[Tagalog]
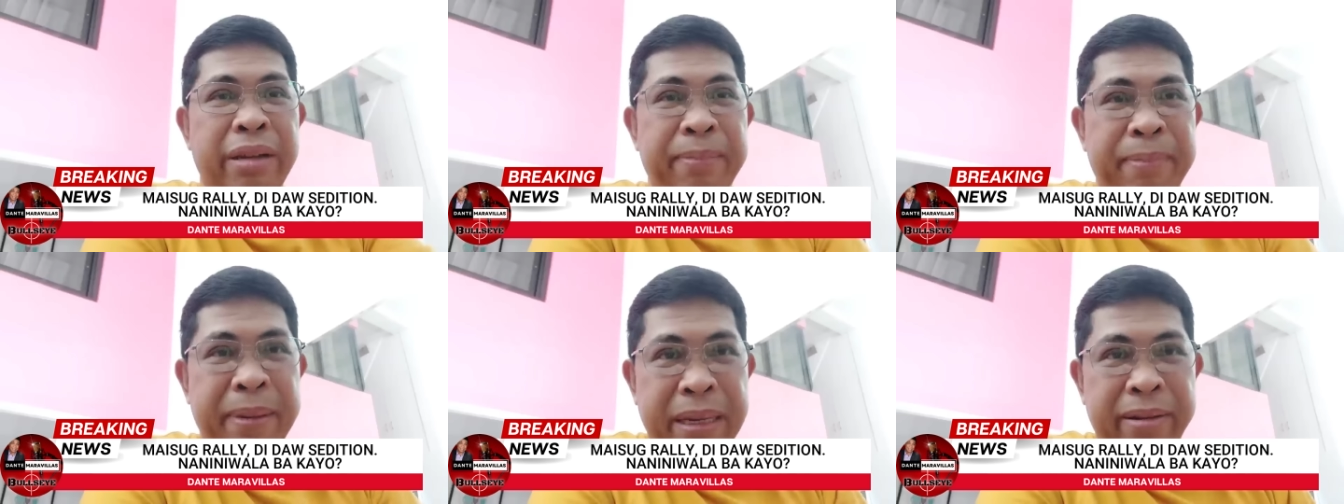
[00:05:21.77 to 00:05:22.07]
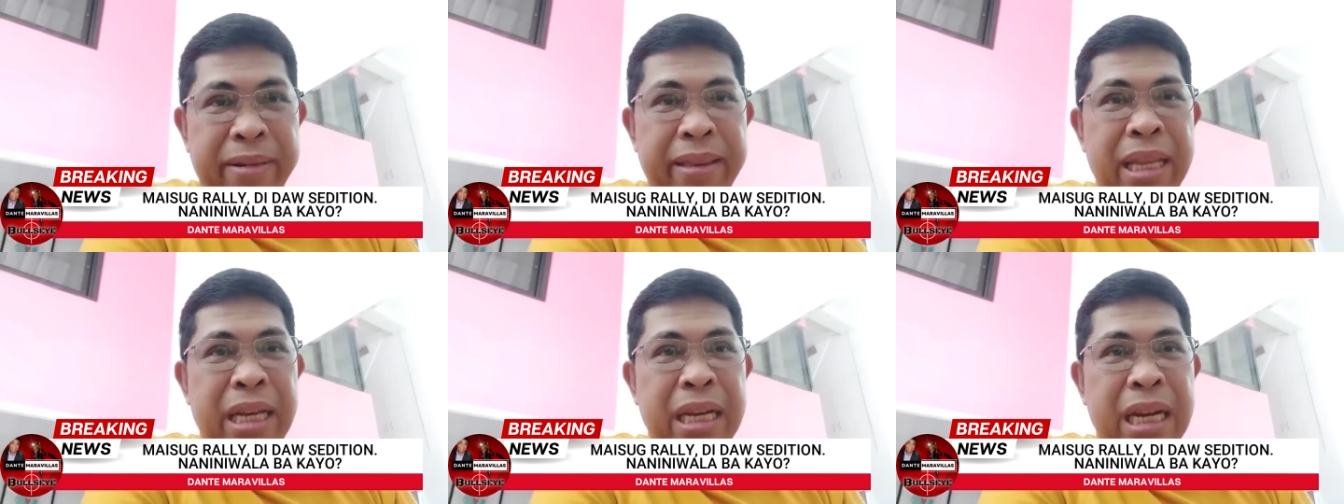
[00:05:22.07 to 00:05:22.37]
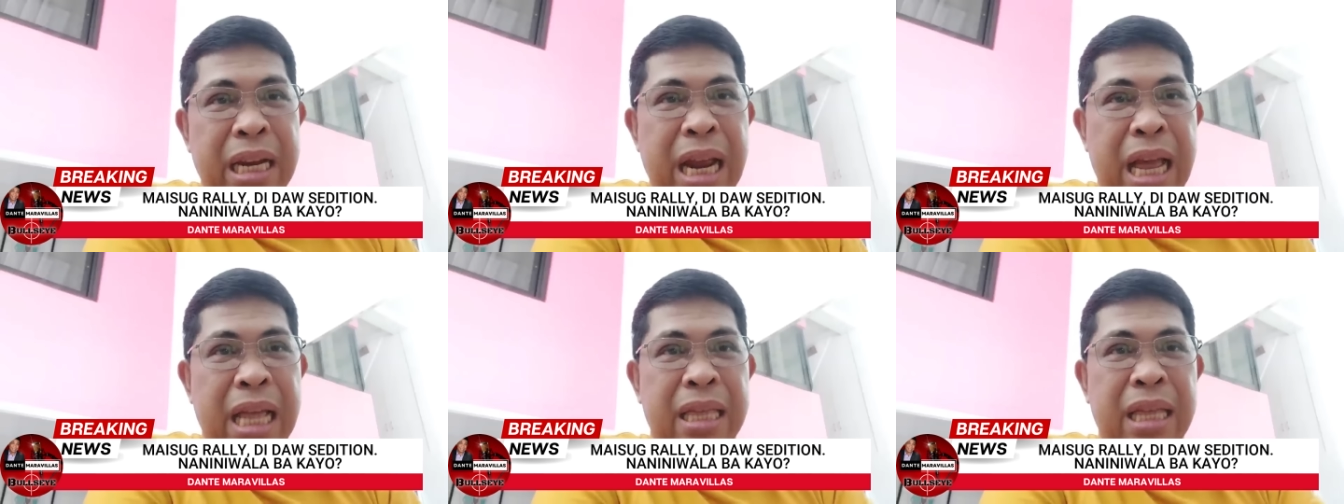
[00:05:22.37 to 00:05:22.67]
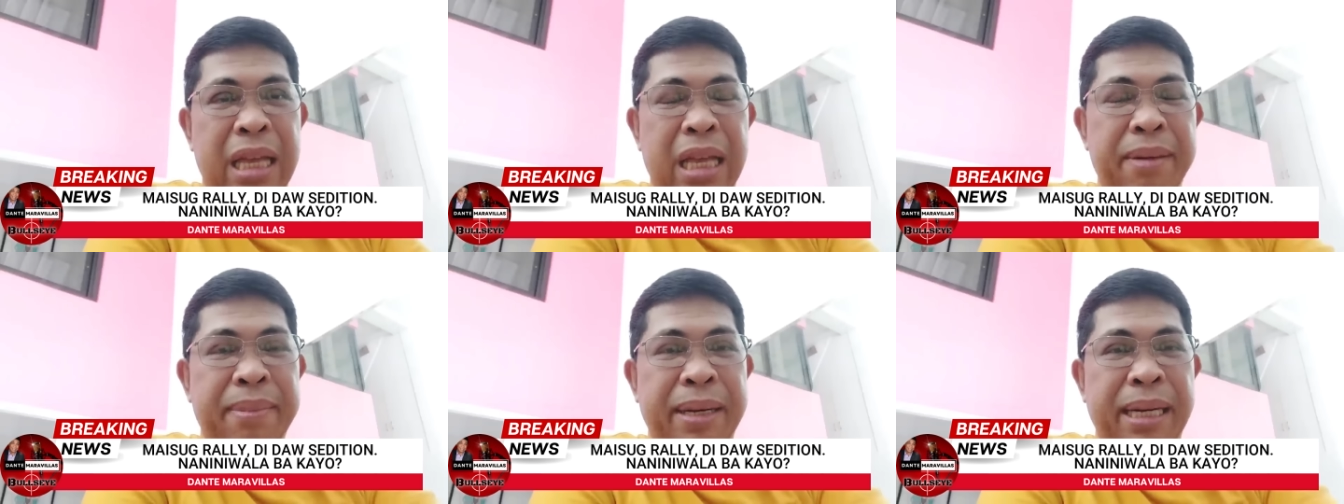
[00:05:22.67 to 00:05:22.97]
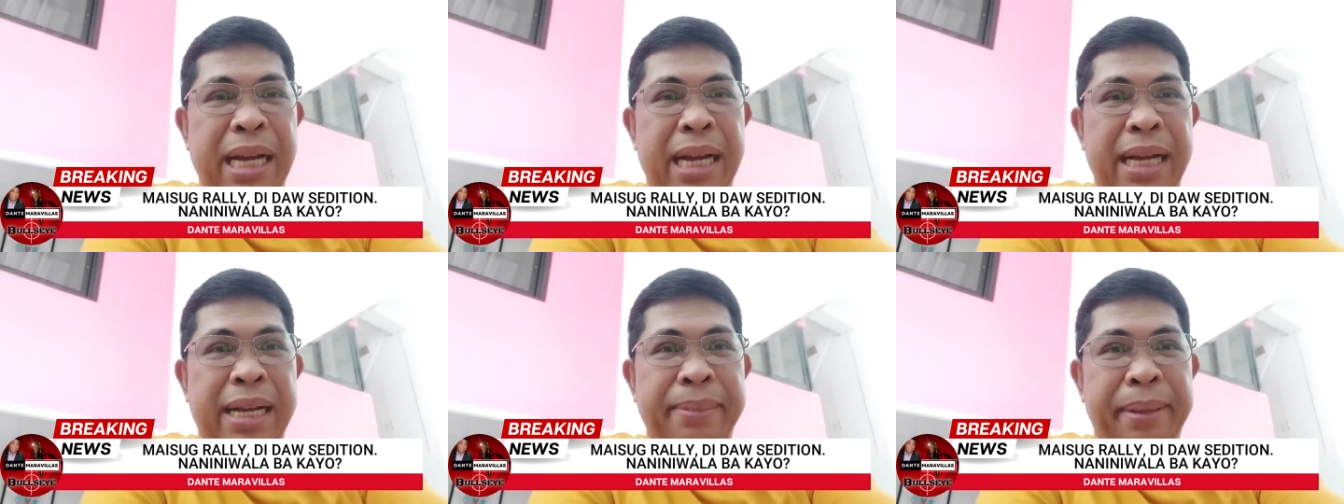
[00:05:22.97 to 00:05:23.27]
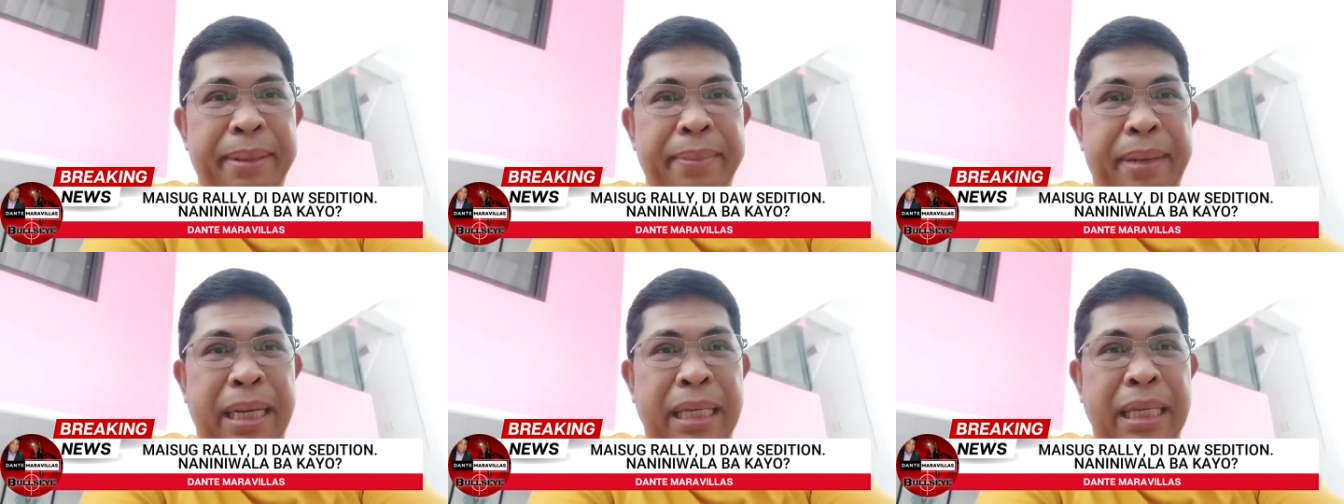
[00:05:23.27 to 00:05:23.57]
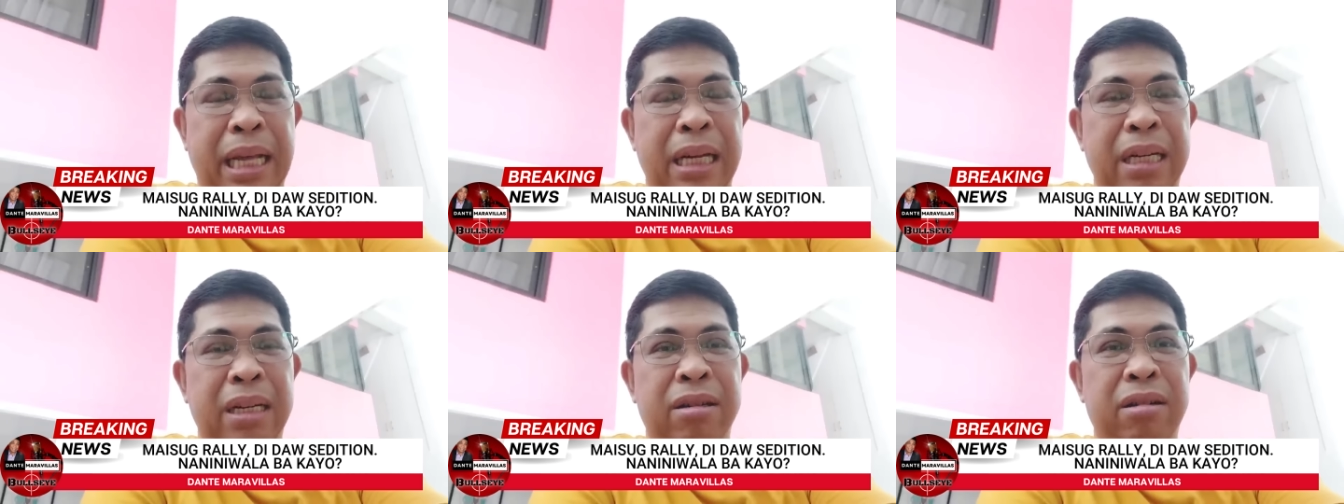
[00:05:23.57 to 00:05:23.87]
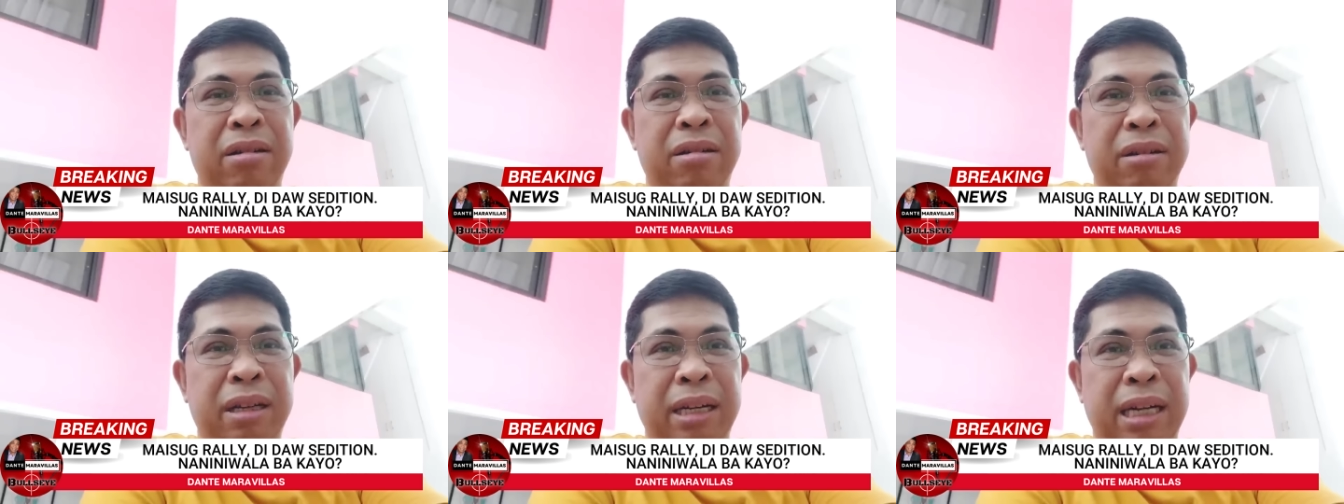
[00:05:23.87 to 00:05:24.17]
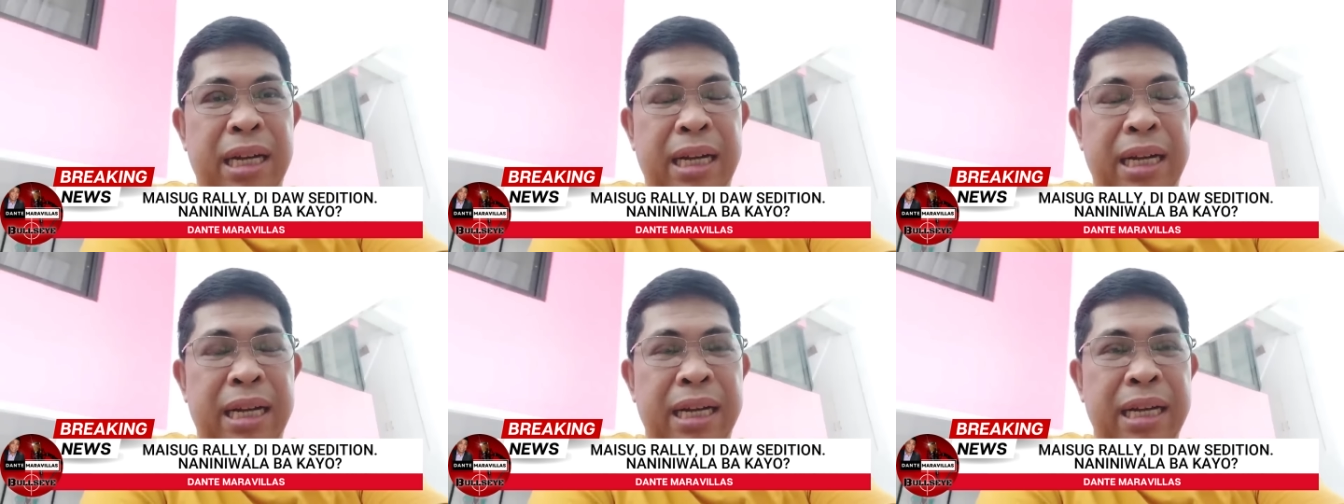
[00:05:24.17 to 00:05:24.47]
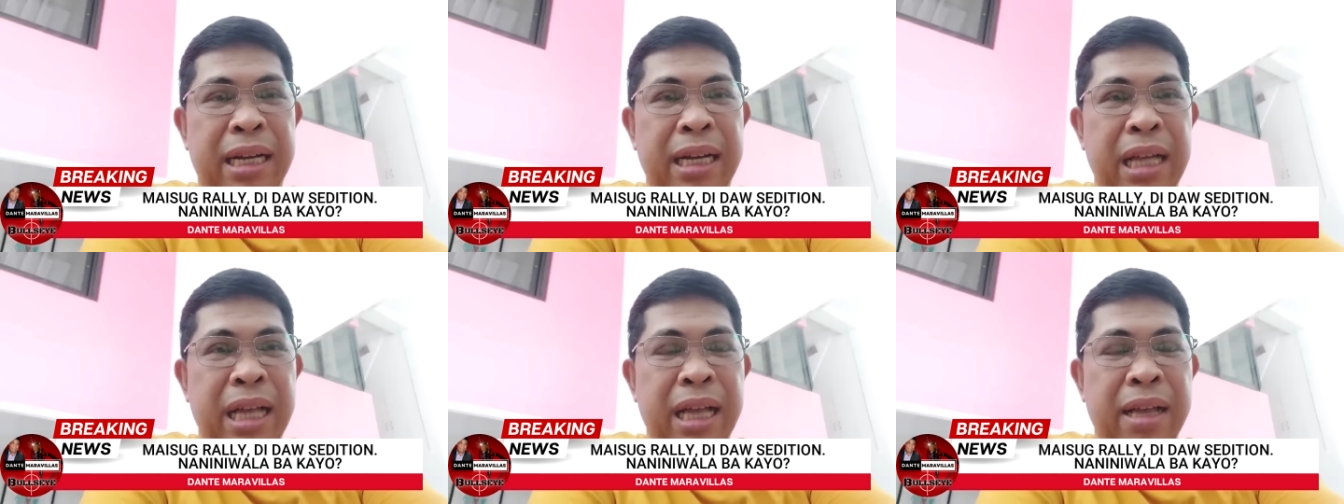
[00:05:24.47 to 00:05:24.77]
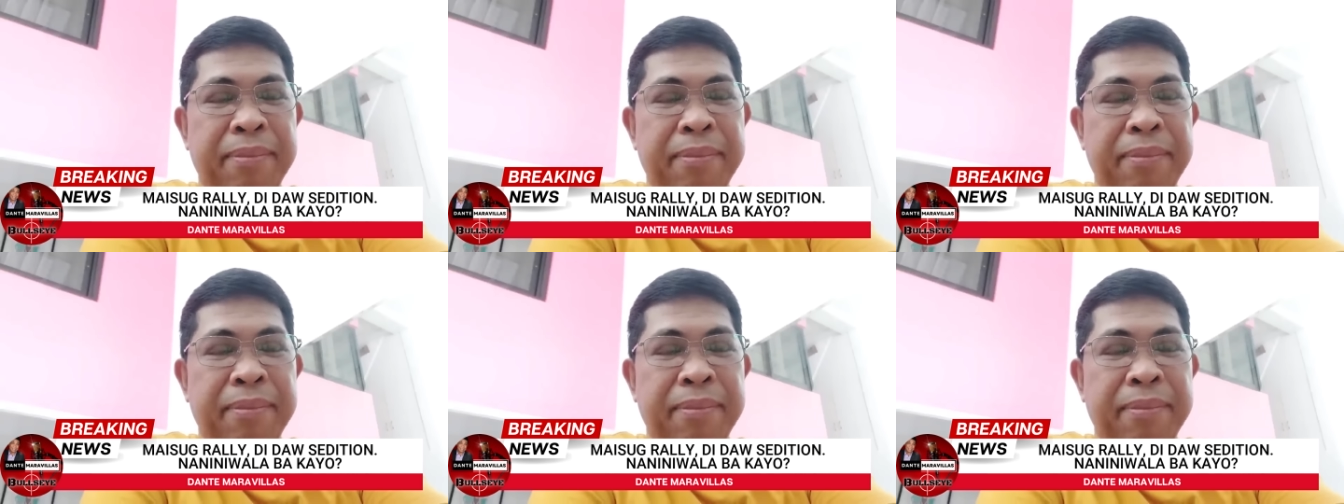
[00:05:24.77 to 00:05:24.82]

Pero tingnan natin mga kababayan kung uh,